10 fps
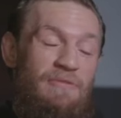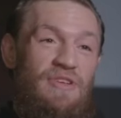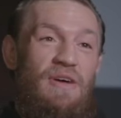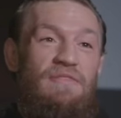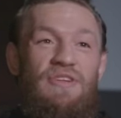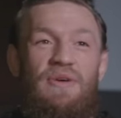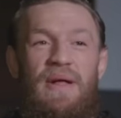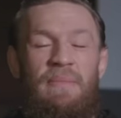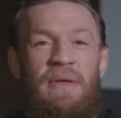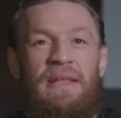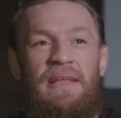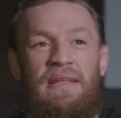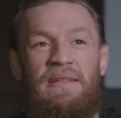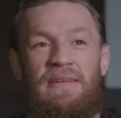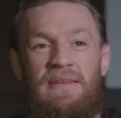классные столкновения
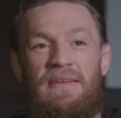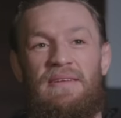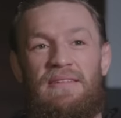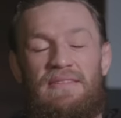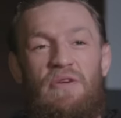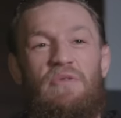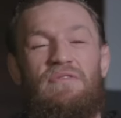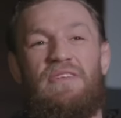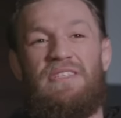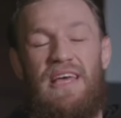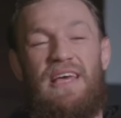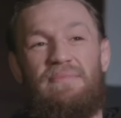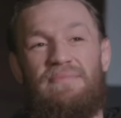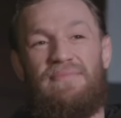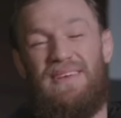были. Мы
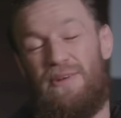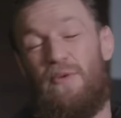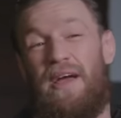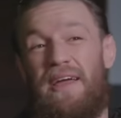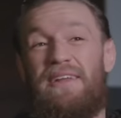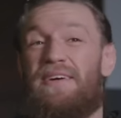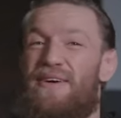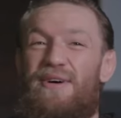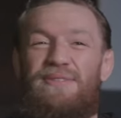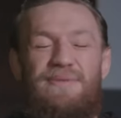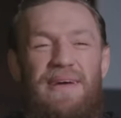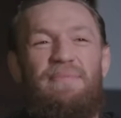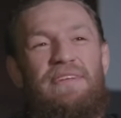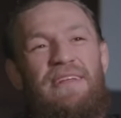схожи. Не всем, конечно, но чем-то